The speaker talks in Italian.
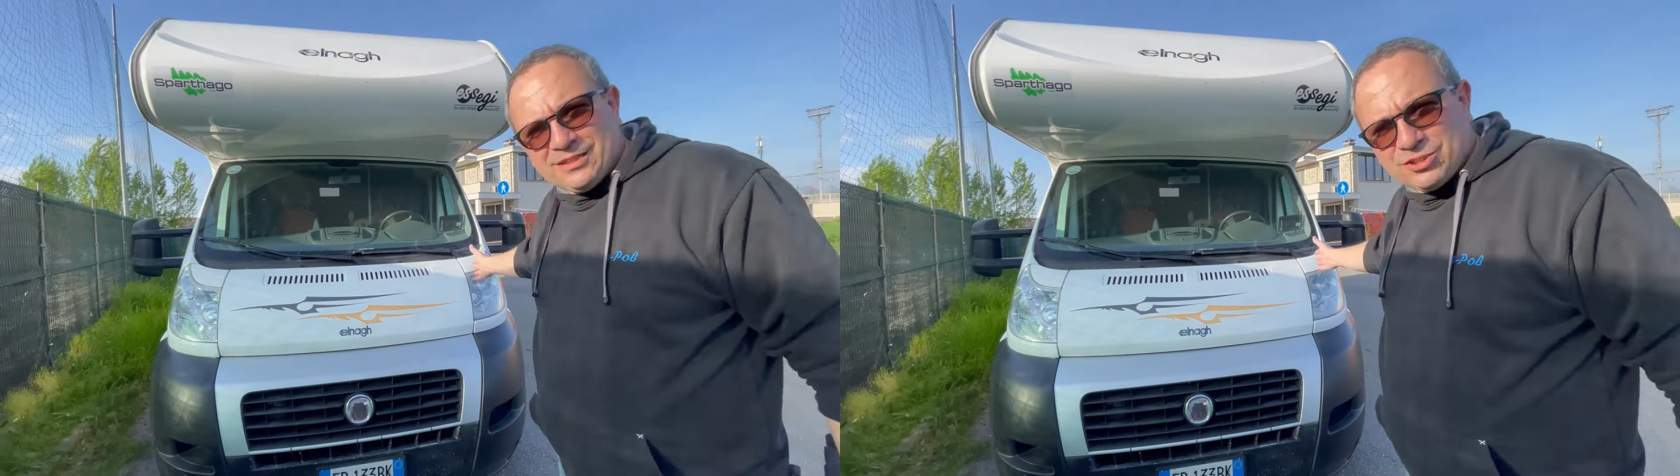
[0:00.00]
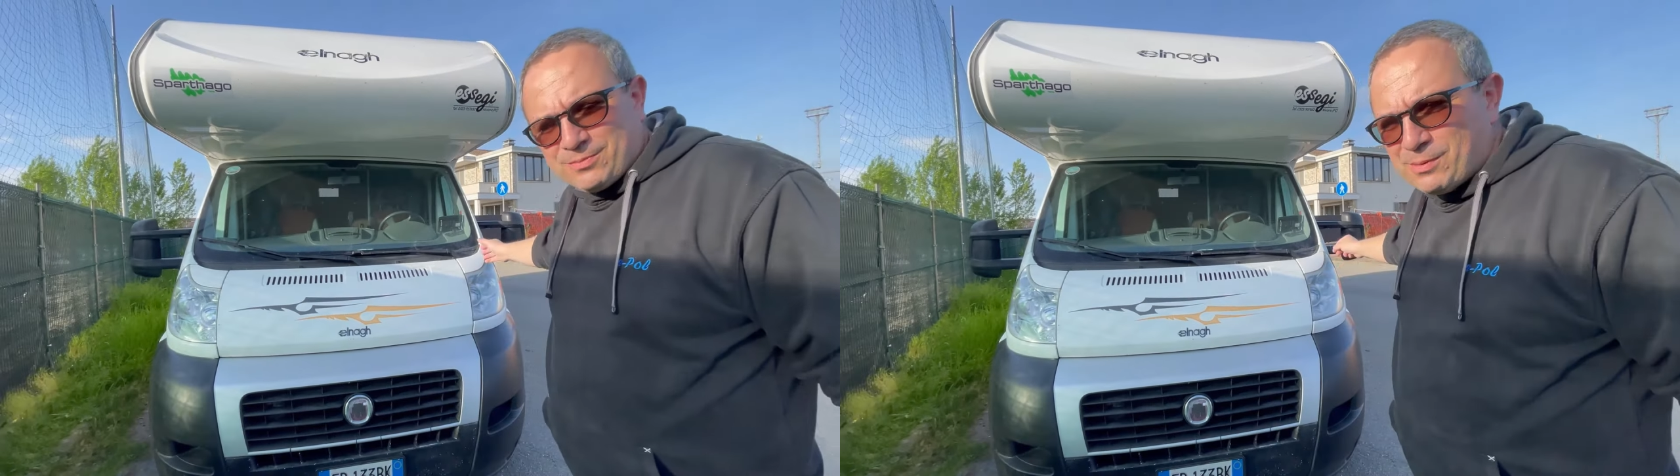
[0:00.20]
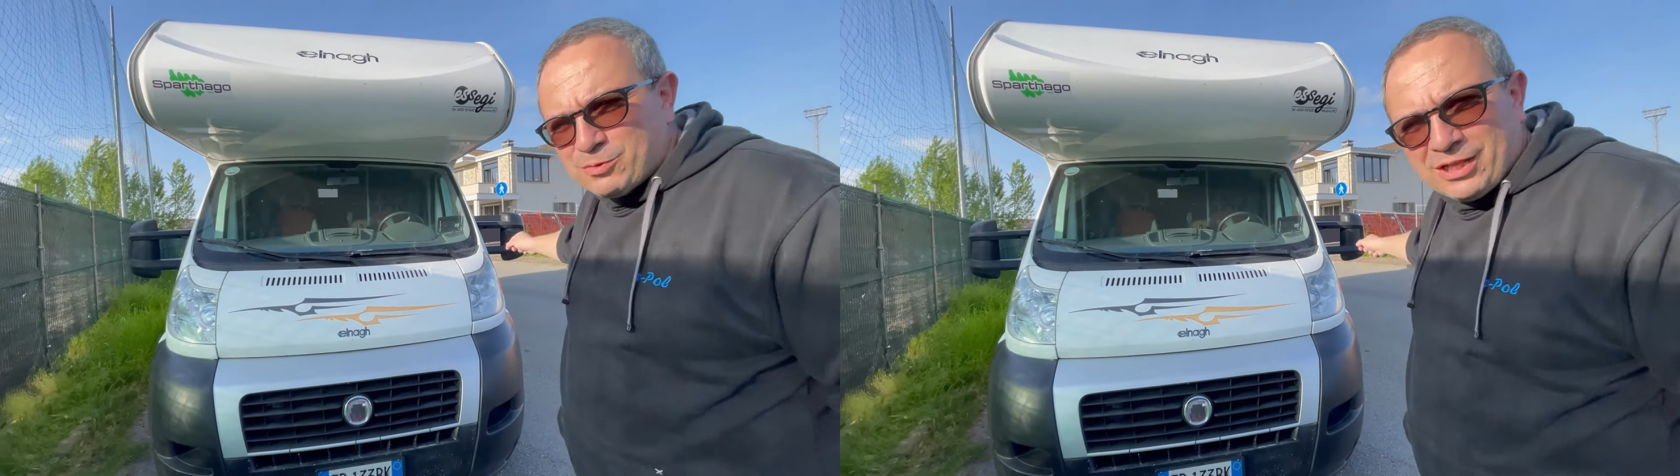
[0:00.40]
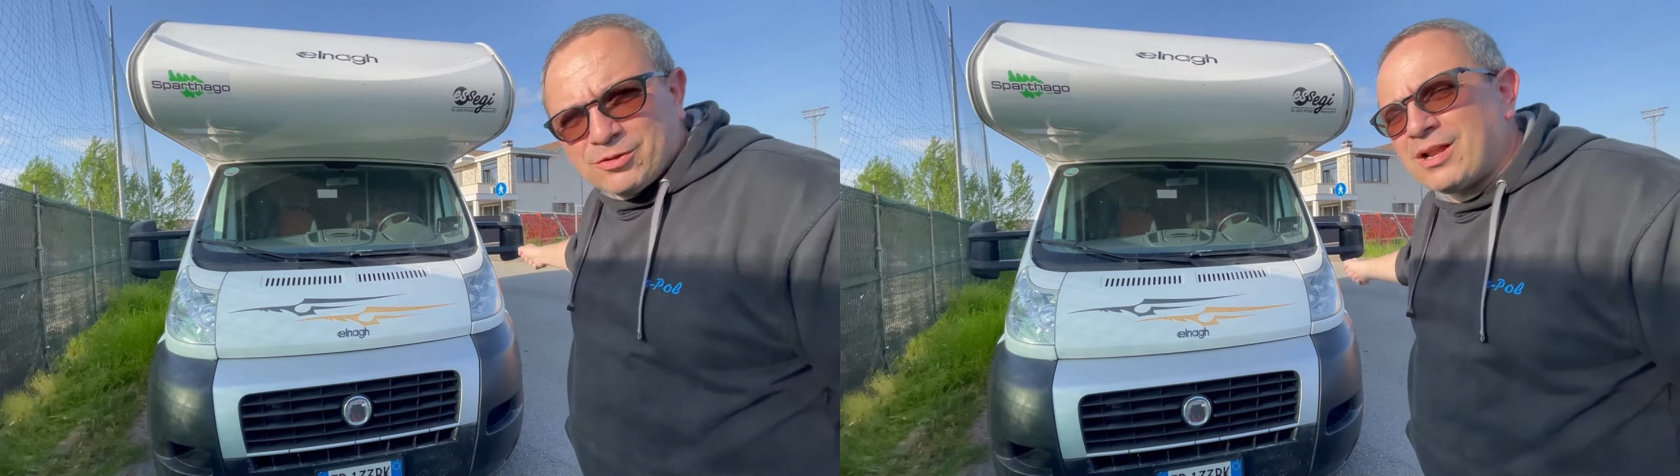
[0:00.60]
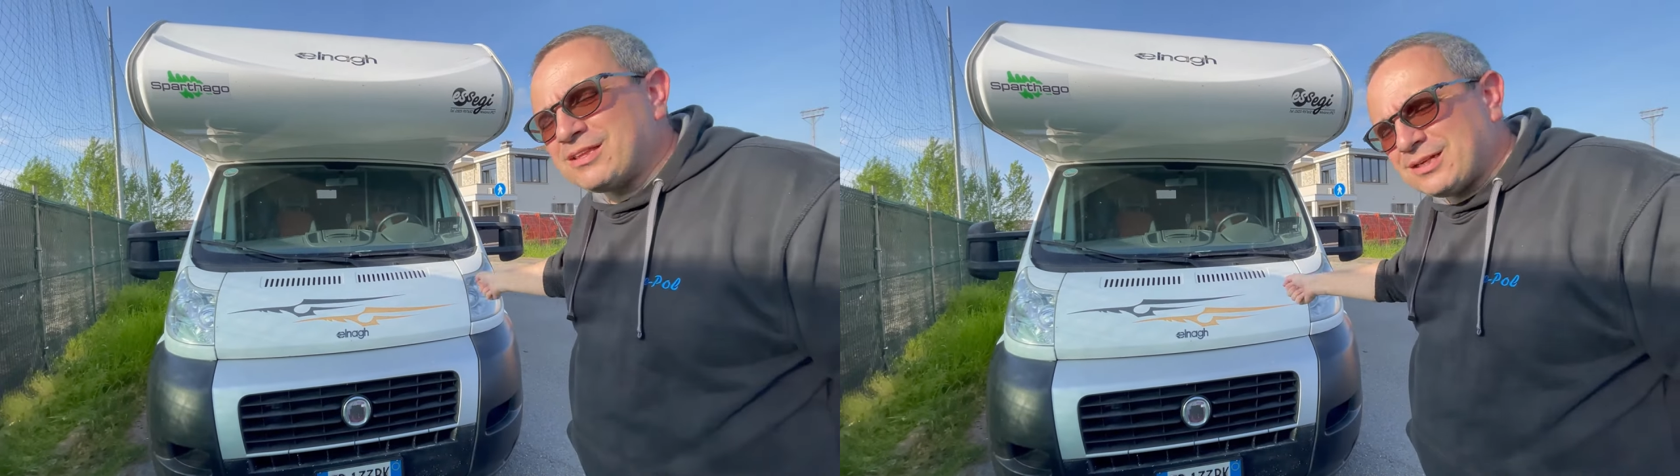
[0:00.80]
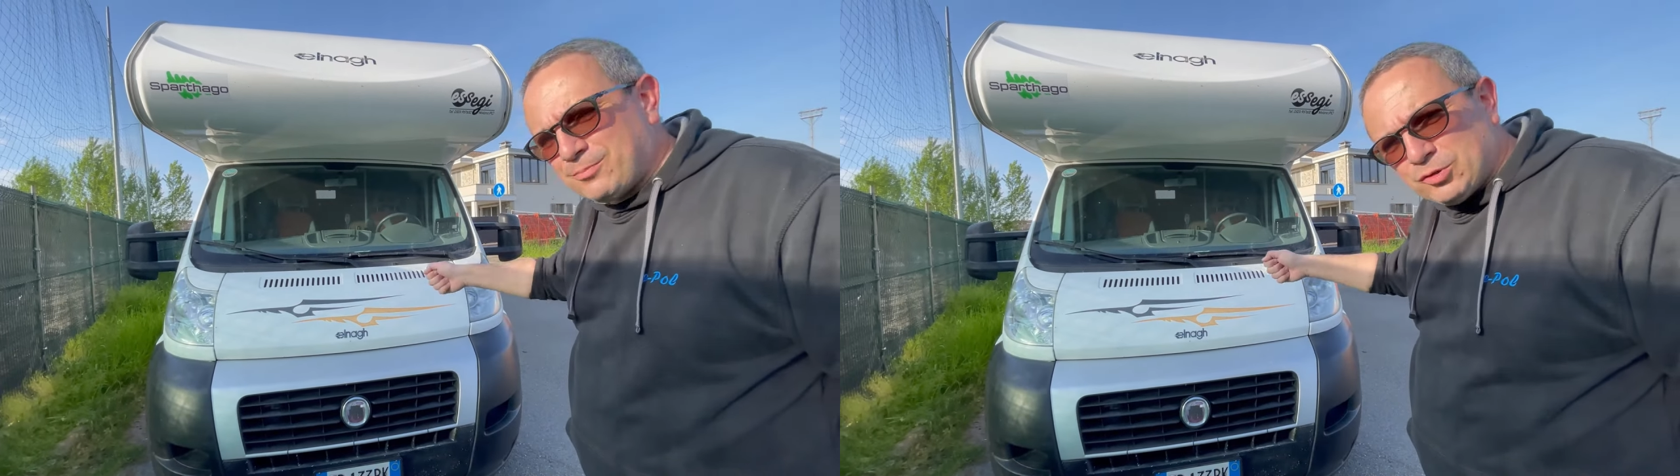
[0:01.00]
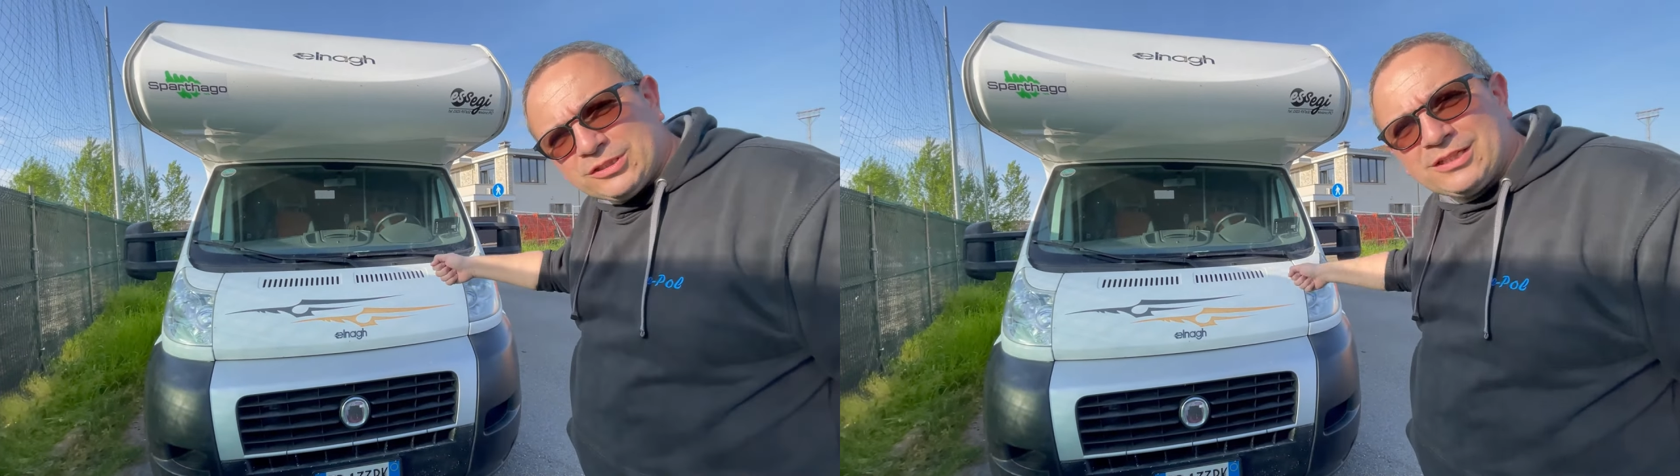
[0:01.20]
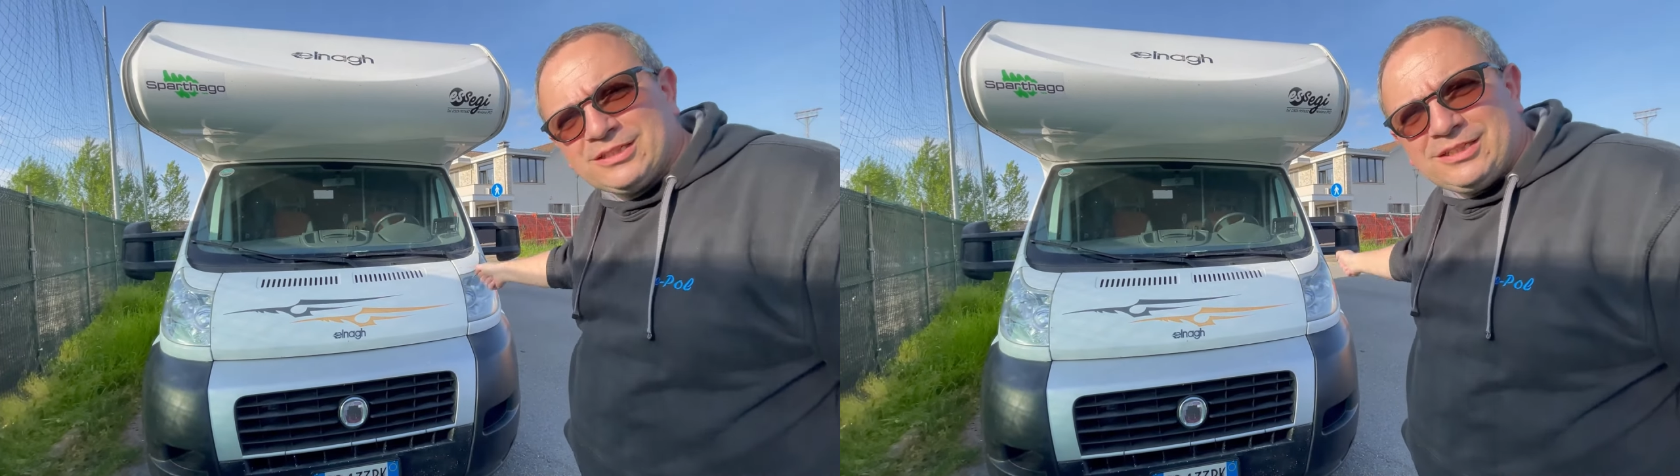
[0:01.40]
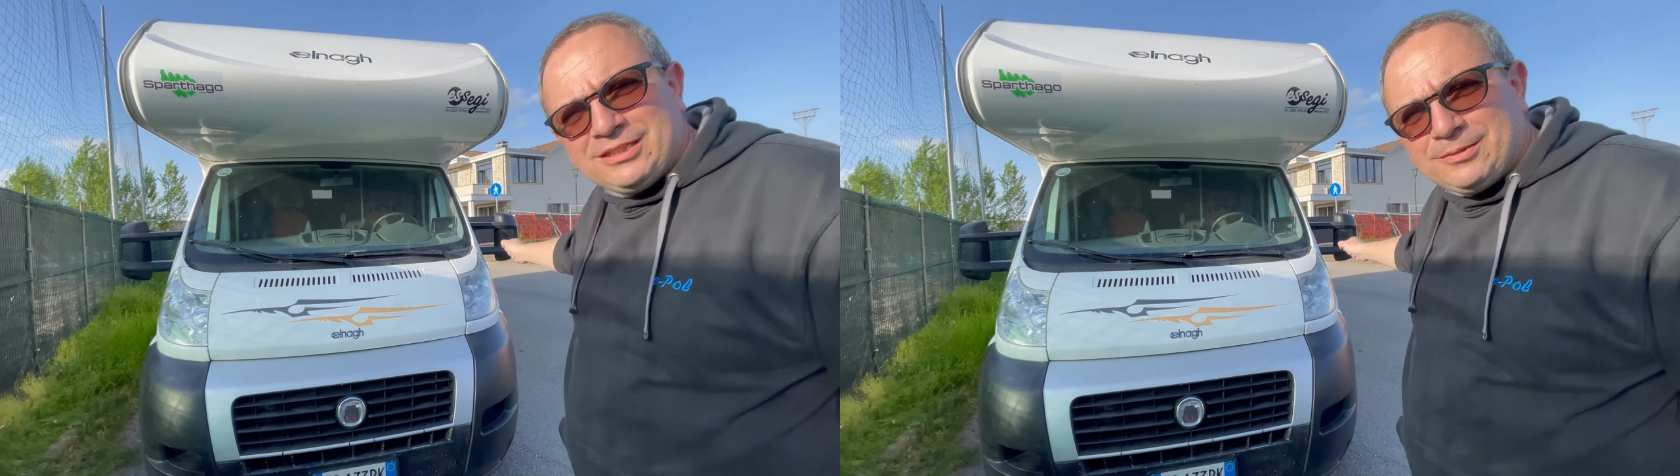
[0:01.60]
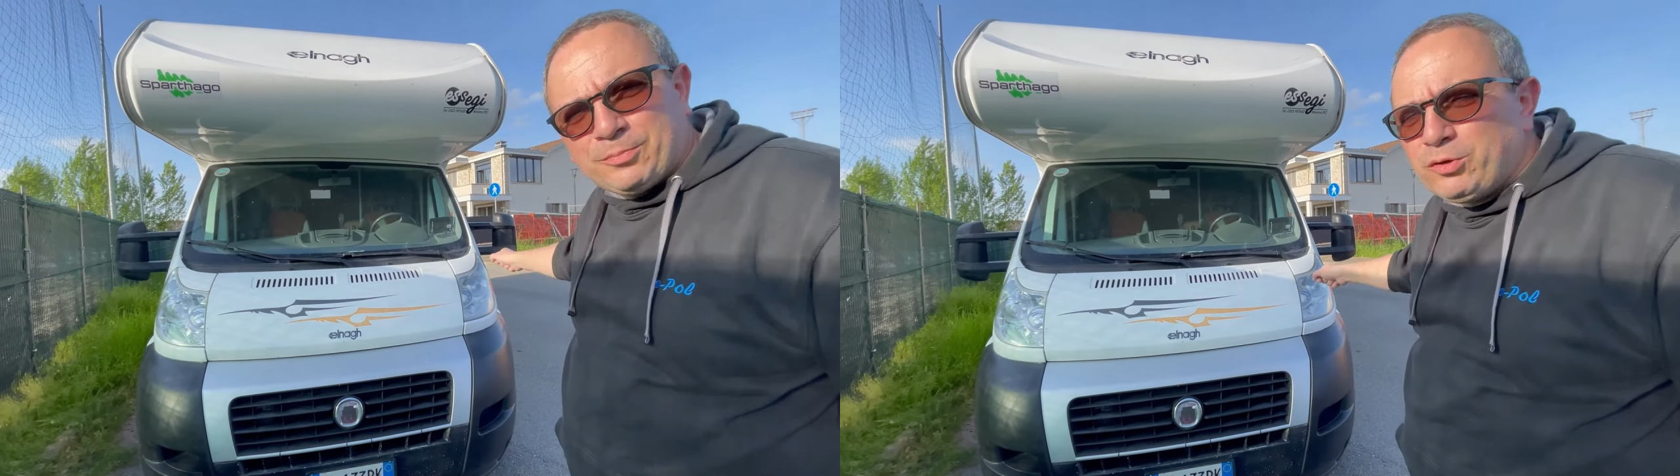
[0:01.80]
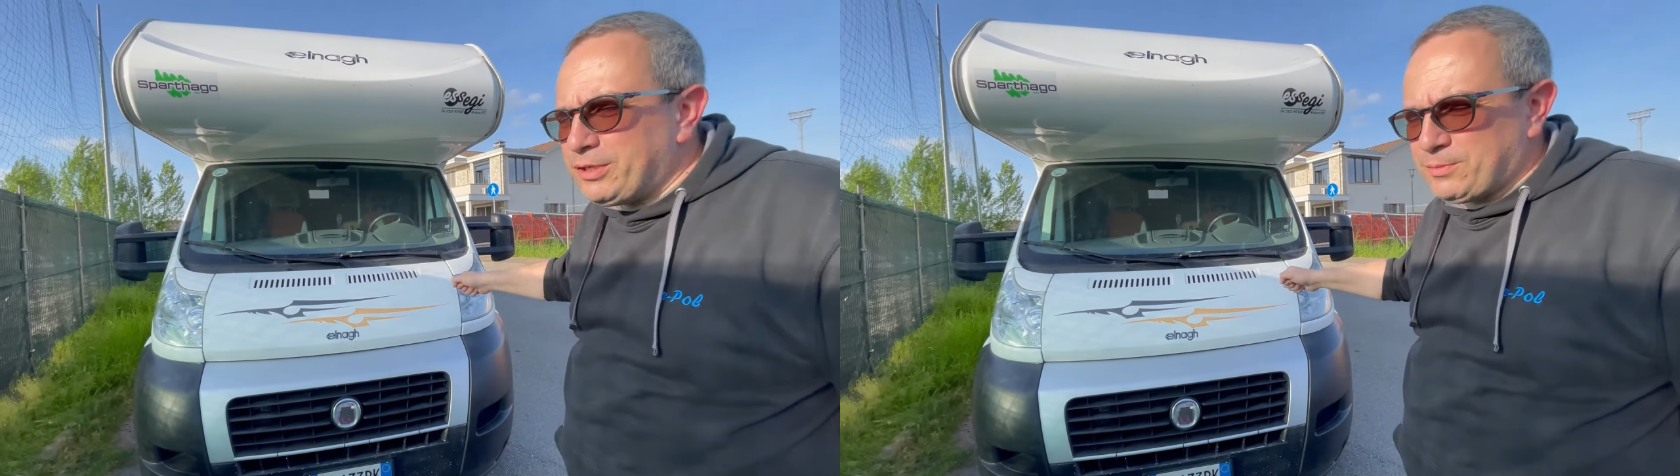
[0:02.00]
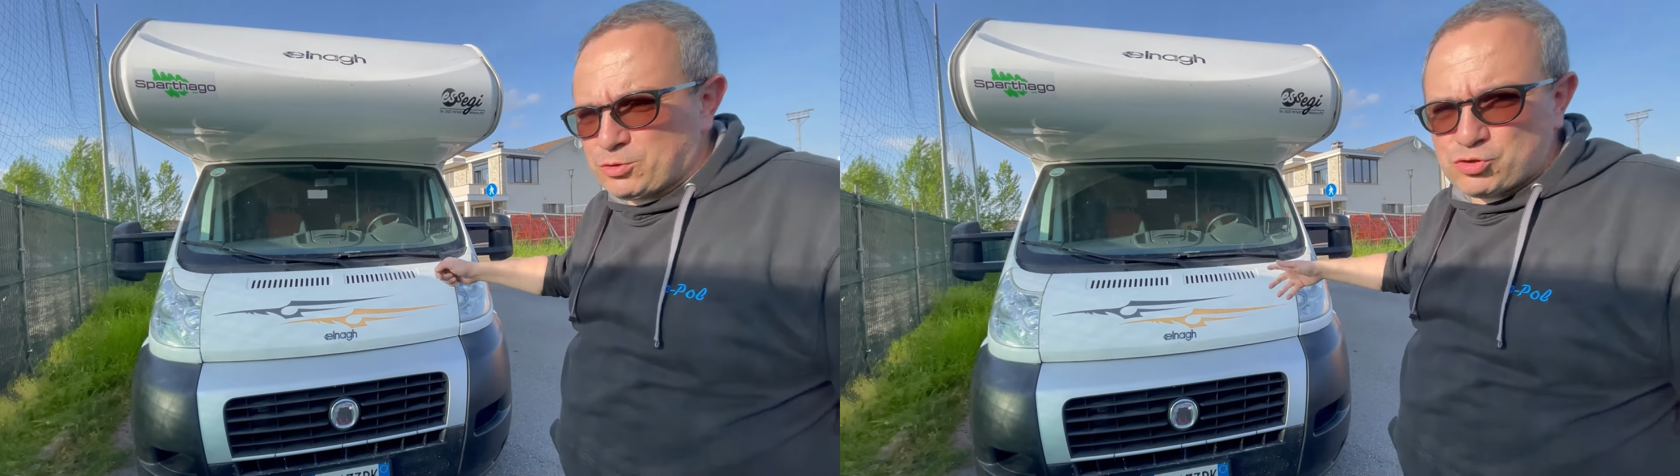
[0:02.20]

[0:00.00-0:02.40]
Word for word: ci abbiamo dato un'altra botta di polimero